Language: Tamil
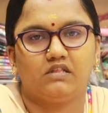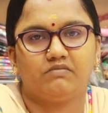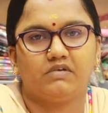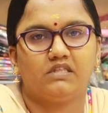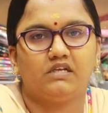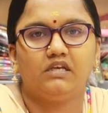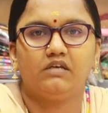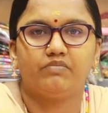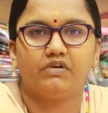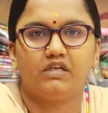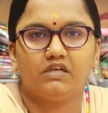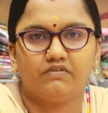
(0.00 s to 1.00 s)
அந்த மாதிரி
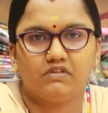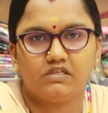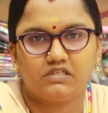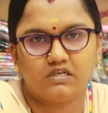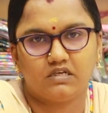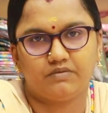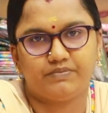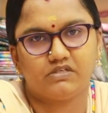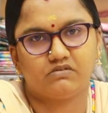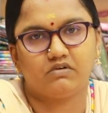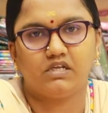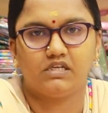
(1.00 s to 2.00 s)
இப்போ நீங்கள் வந்து சிங்கிள்
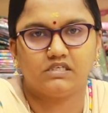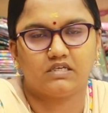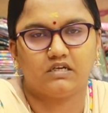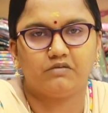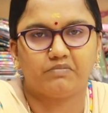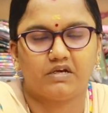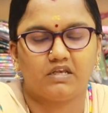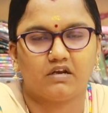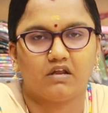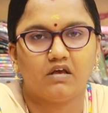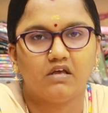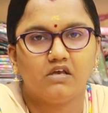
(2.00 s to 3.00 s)
பீஸ் கூட ரீசெல்லிங்
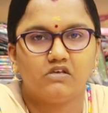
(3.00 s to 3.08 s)
பண்ணிக்கலாம்